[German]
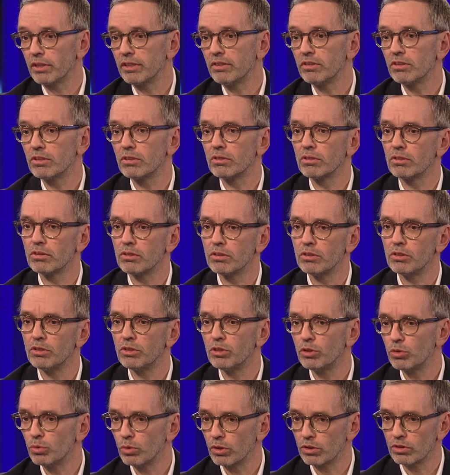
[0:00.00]
ist, dass die
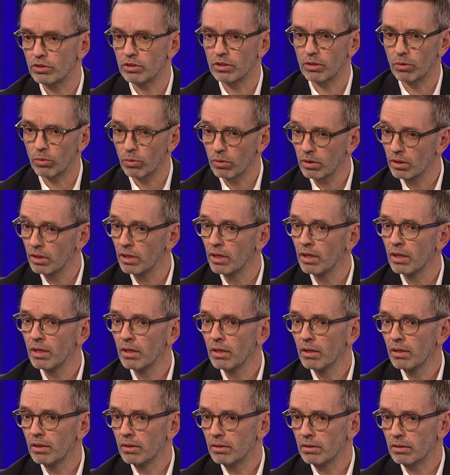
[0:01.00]
Situation
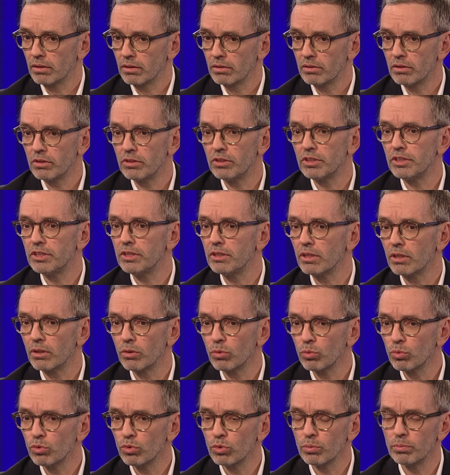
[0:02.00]
äh, die sich hier
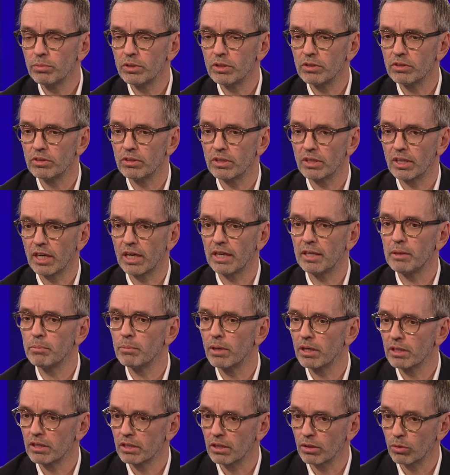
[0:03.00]
rund um diese
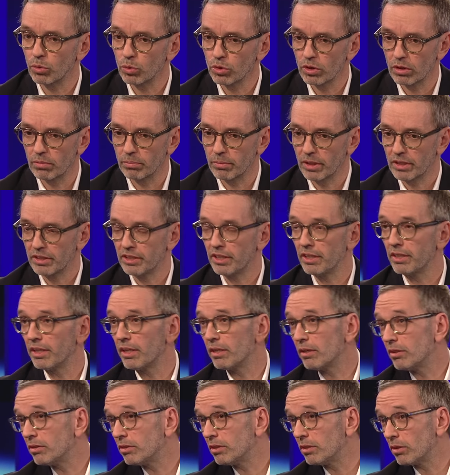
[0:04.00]
Klimakaroten, manche
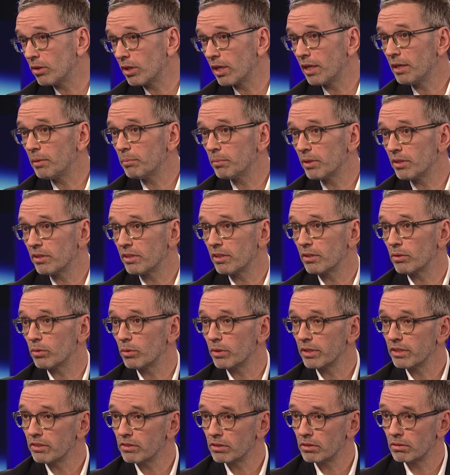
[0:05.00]
nennen sie auch
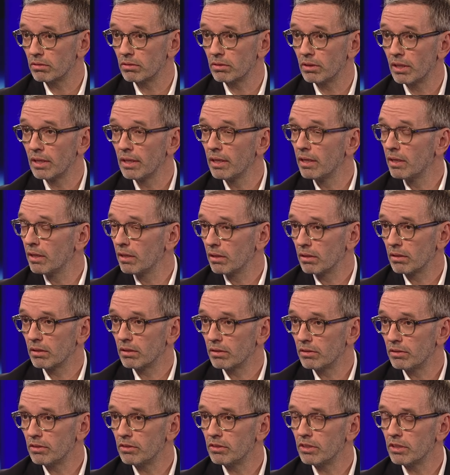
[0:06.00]
Klimaterroristen,
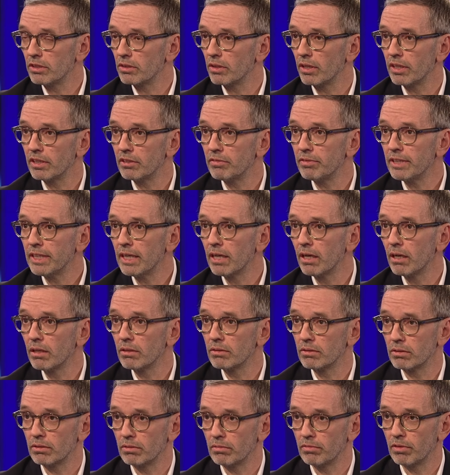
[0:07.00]
äh, die sich da
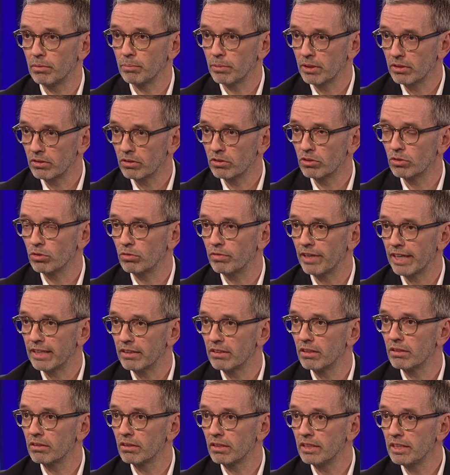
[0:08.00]
entwickelt, äh, wenn man das so
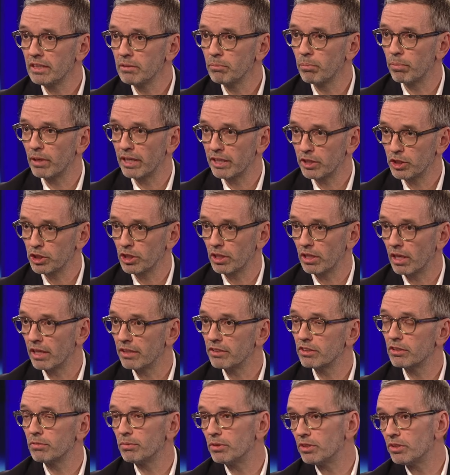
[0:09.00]
weiter dahin plätschern
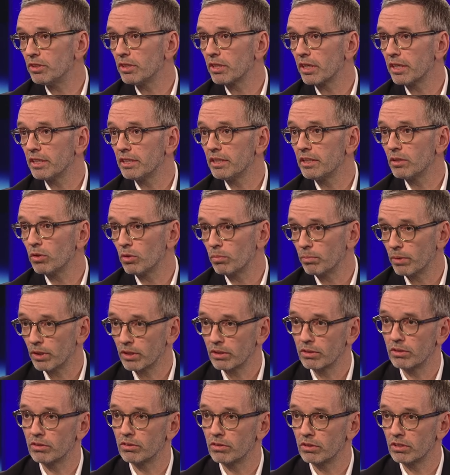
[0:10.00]
lässt, wie es die Regierung
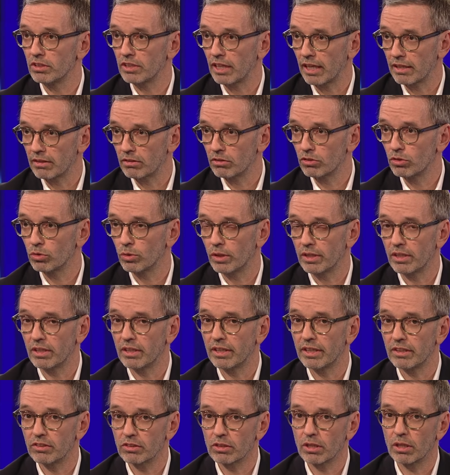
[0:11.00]
macht, dass es dann zu
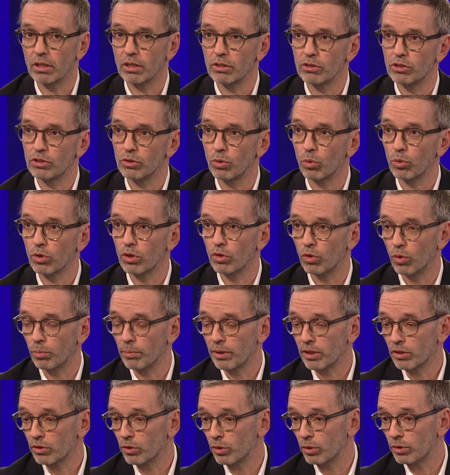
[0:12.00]
einer Eskalation
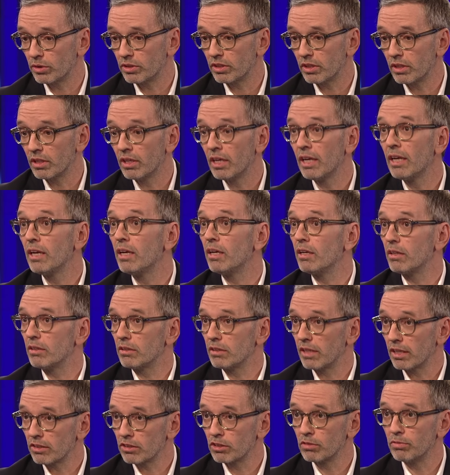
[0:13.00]
kommen könnte,
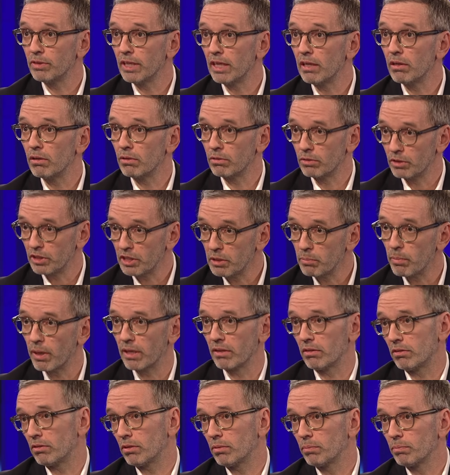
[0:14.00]
das will
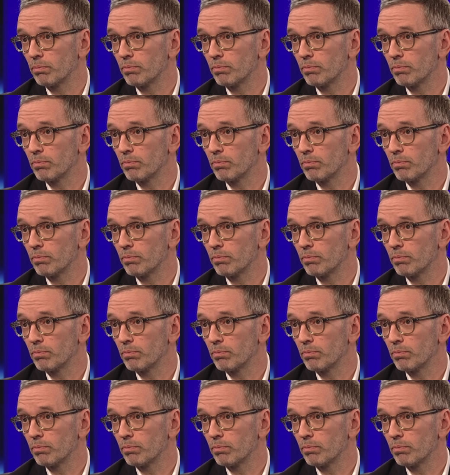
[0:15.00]
niemand.